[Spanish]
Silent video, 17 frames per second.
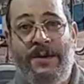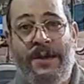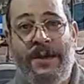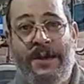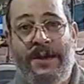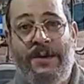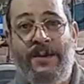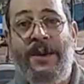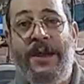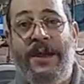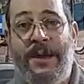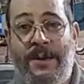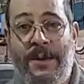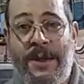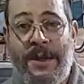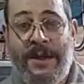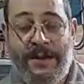que el lunes
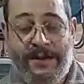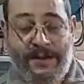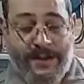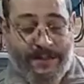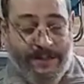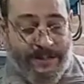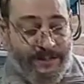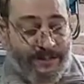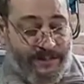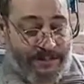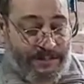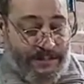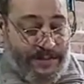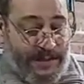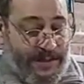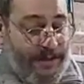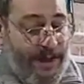que viene ya,
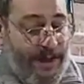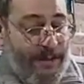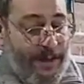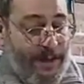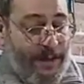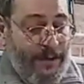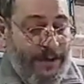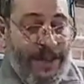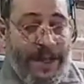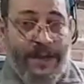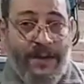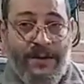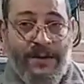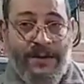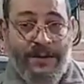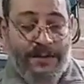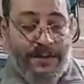si termino el
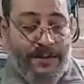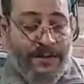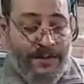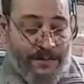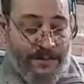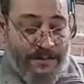taco,